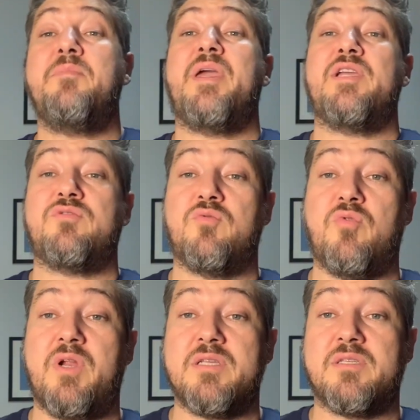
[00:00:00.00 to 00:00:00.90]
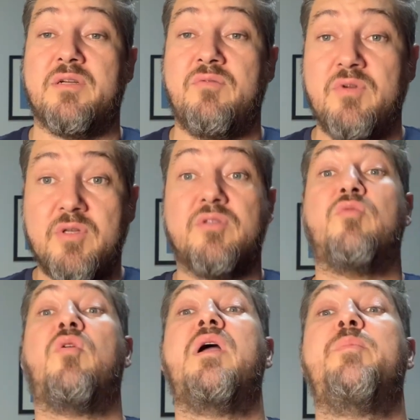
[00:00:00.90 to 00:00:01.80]
mexe com o coração,
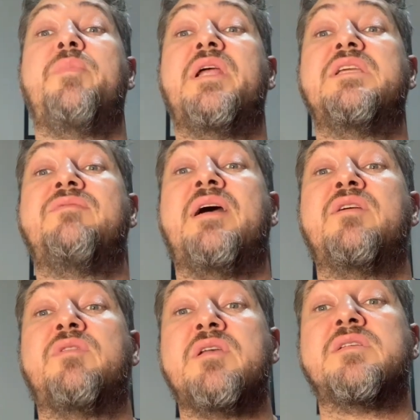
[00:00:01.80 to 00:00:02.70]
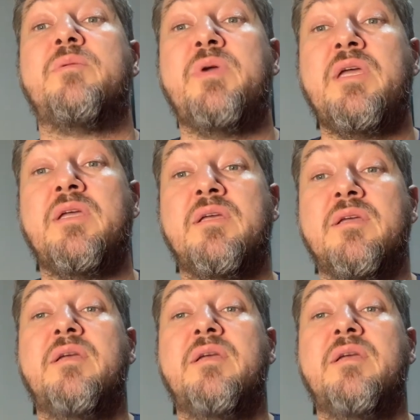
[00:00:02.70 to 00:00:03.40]
então qual é a primeira atividade que eu tenho que saber?